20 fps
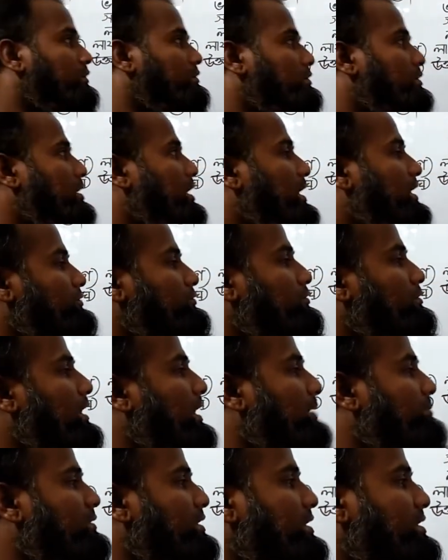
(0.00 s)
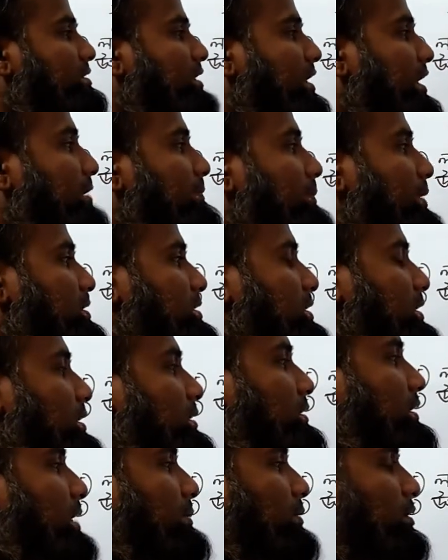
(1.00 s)
তো রাজু লাভ দিয়েছে এই পাশে
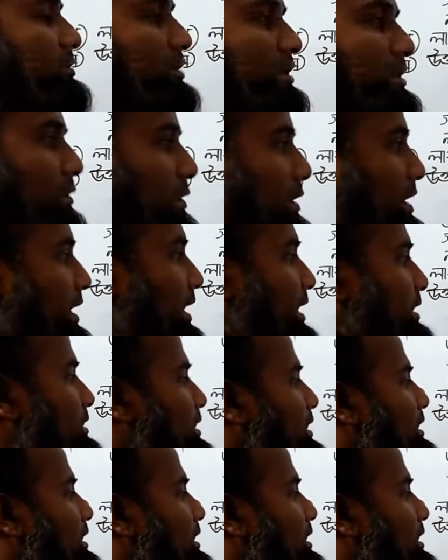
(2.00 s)
তা আমরা যদি ধরে নেই